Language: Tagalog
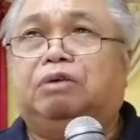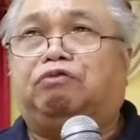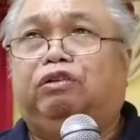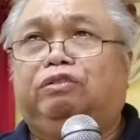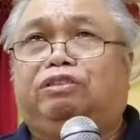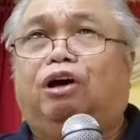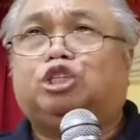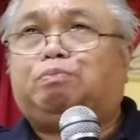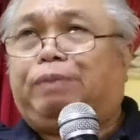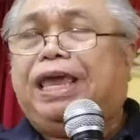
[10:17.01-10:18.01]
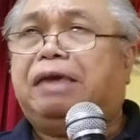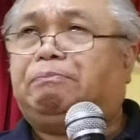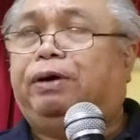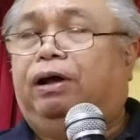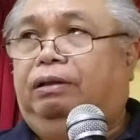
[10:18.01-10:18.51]
for those
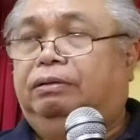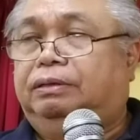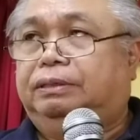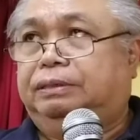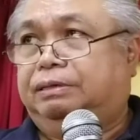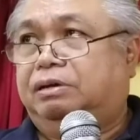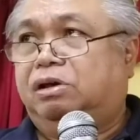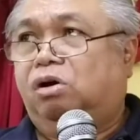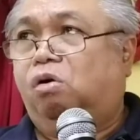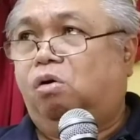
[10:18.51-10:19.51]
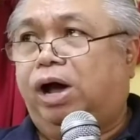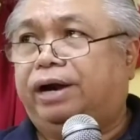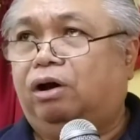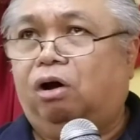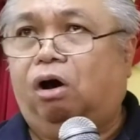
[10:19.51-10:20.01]
people who are